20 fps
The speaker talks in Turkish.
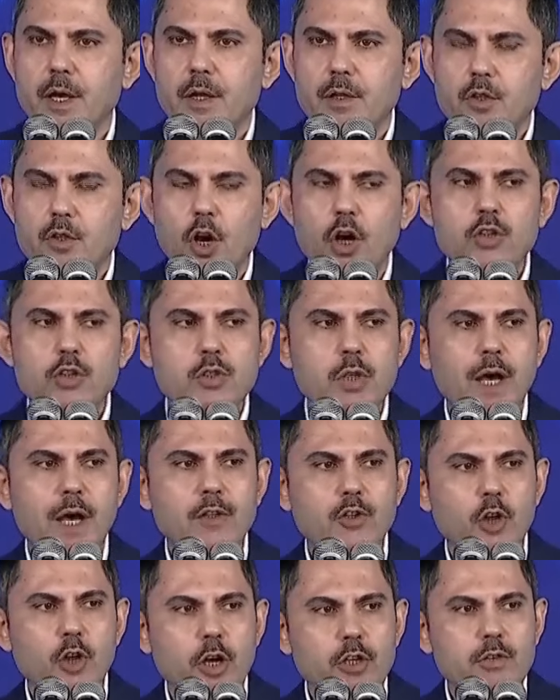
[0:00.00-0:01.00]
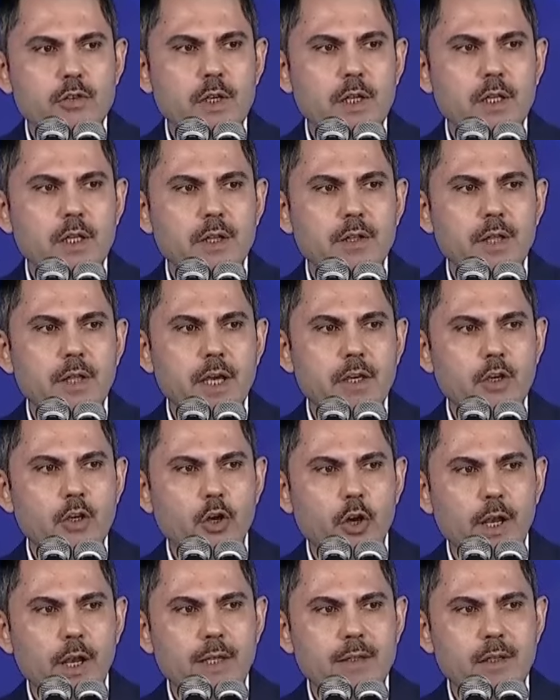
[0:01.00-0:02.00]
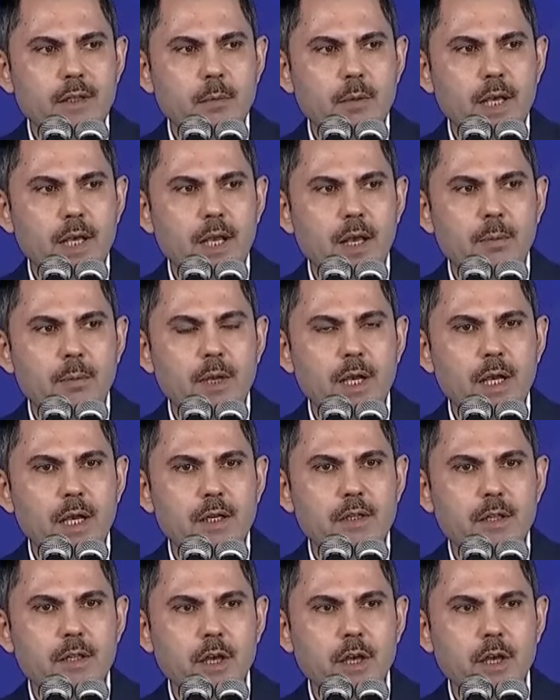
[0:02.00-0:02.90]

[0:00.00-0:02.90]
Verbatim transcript: 94 yılındaki yönetimiyle birlikte